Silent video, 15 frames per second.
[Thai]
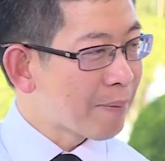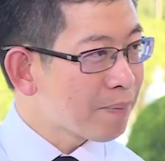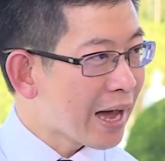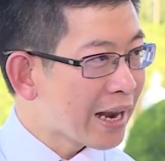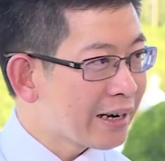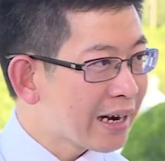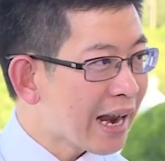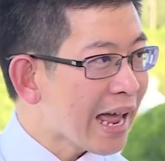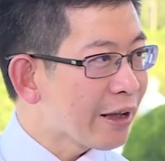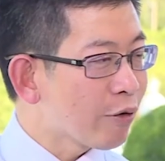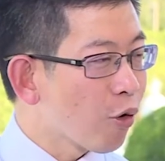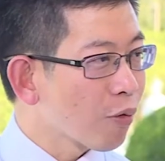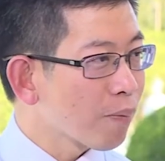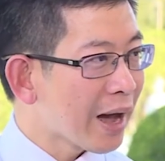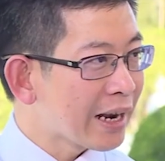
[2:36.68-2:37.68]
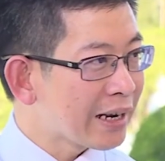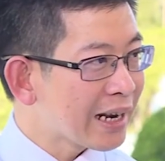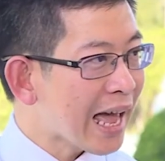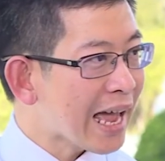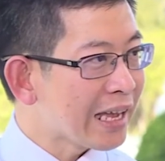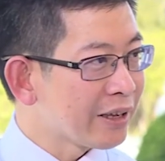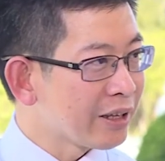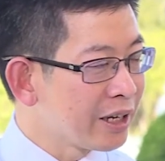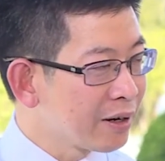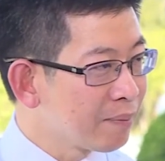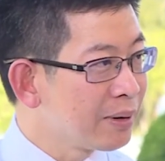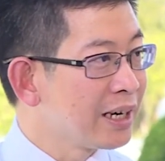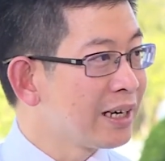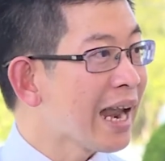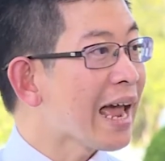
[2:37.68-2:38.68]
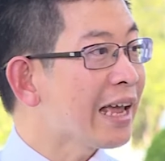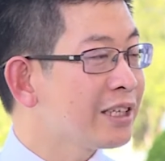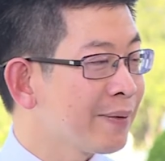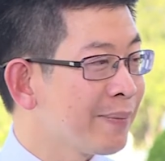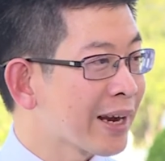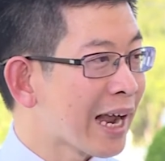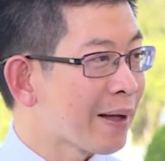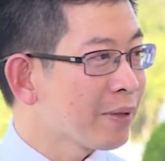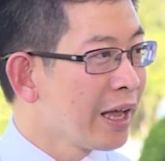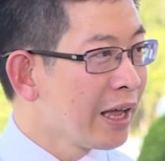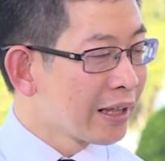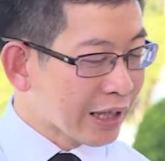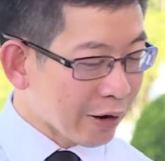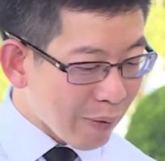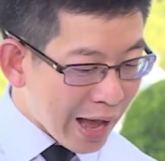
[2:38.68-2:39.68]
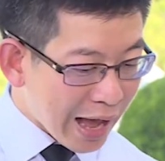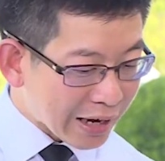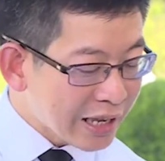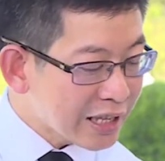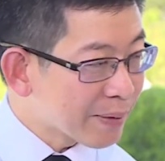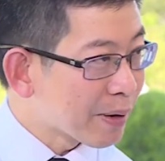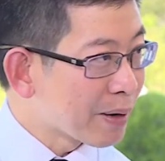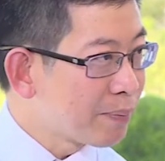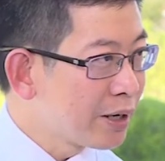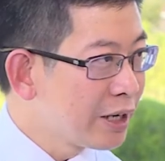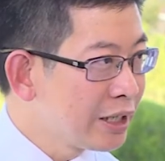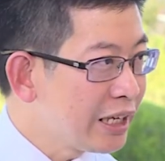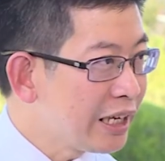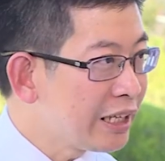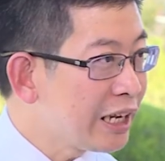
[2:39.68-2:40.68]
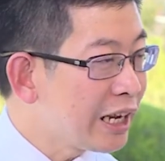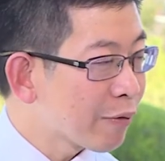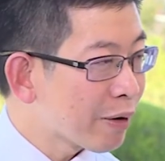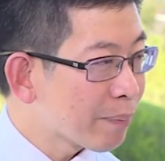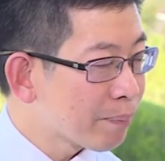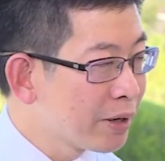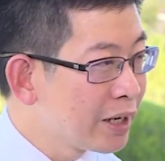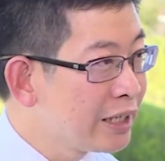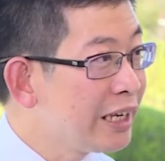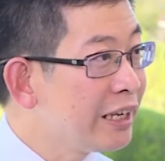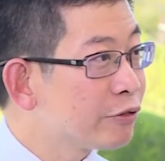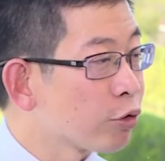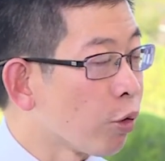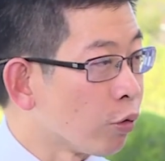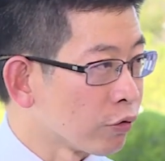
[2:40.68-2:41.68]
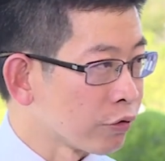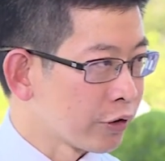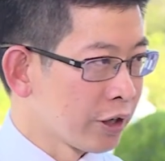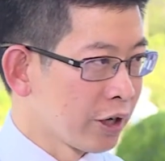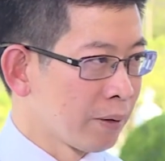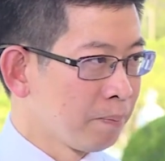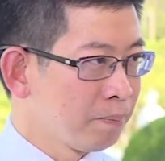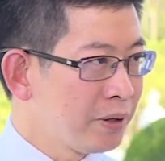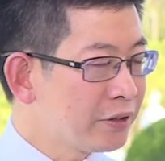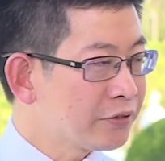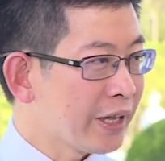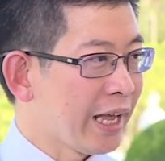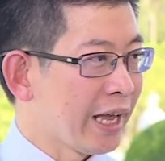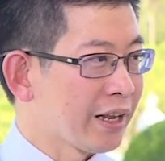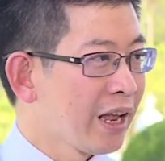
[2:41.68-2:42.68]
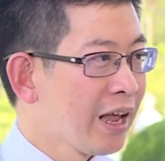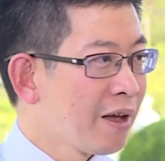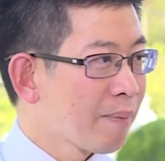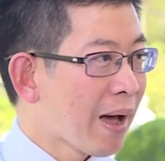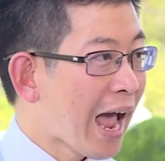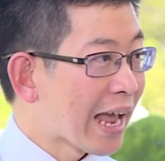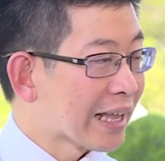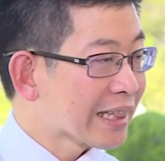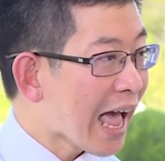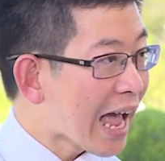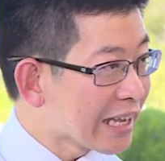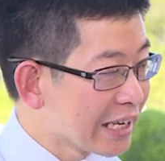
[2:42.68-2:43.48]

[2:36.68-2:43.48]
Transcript: 3,000ไร่ 6,000 ไร่ 10,000 ไร่ใช่ไหมครับ แต่ว่านี่จะเป็นพื้นที่ที่เรียกว่าพื้นที่ส่งเสริมพิเศษภายใต้